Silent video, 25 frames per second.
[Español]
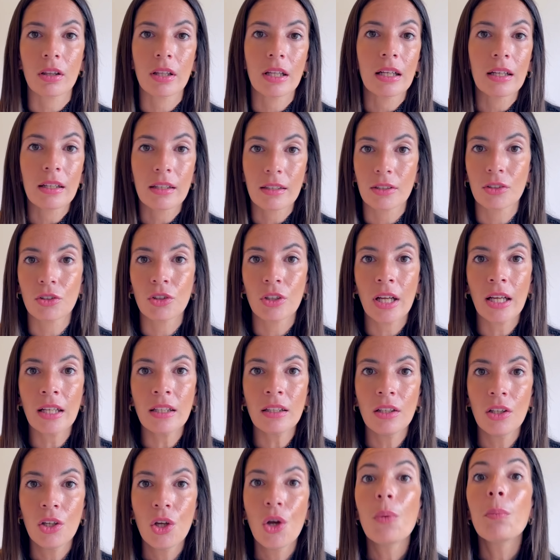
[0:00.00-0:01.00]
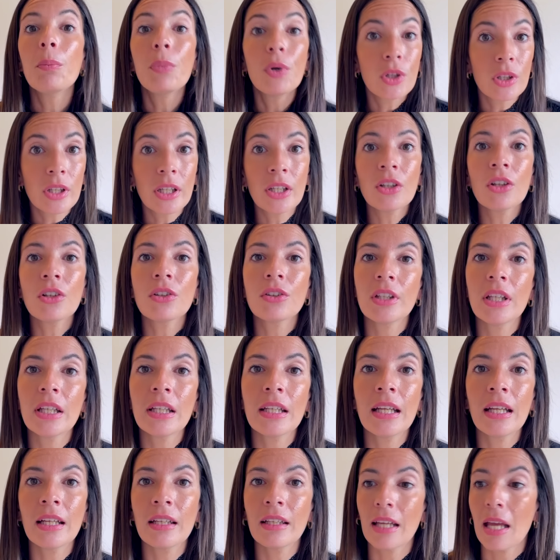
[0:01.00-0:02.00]
del restaurante porque no
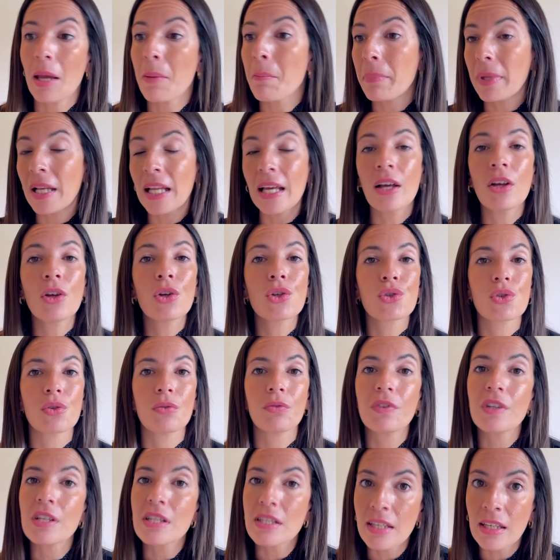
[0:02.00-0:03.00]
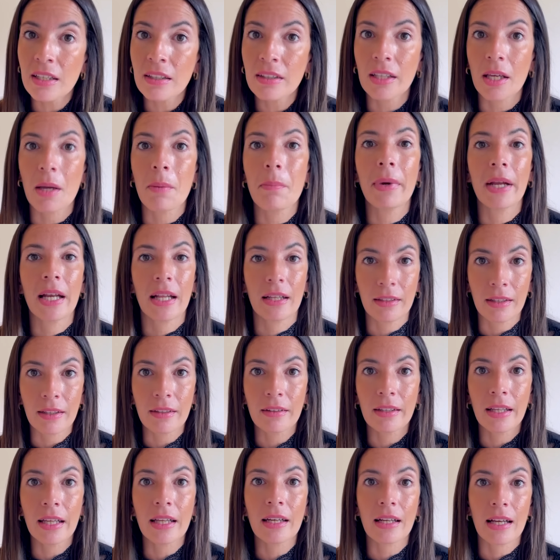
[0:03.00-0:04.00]
tienen empleados suficientes para
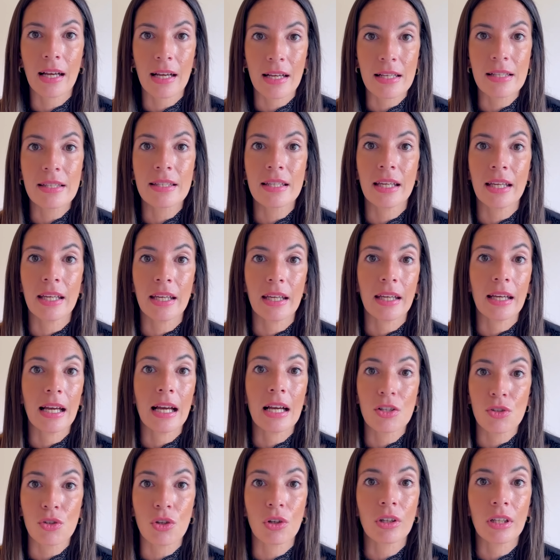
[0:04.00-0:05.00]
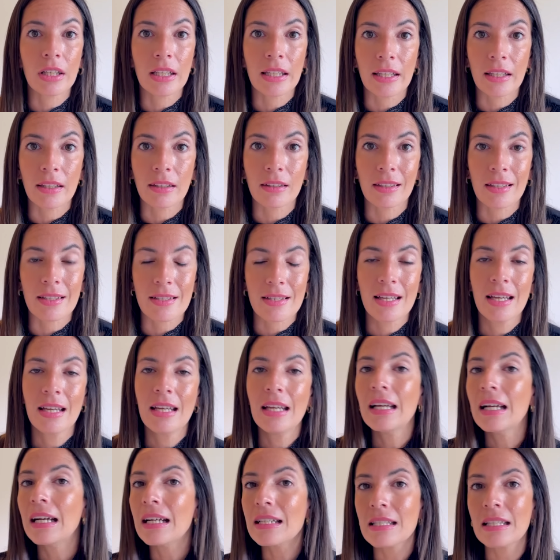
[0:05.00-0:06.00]
atender a, ese, a esos clientes.
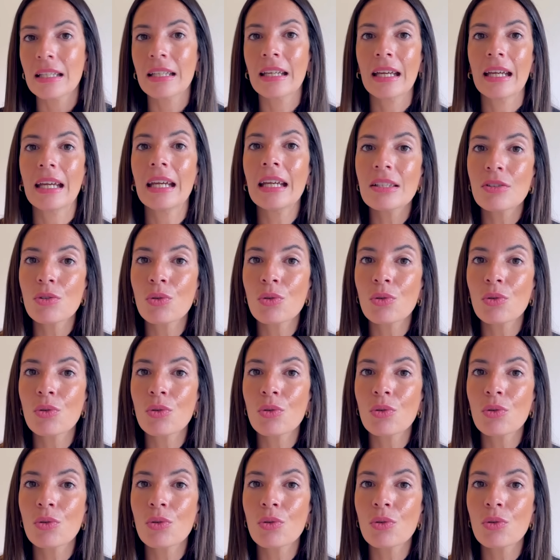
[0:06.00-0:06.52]
Así que es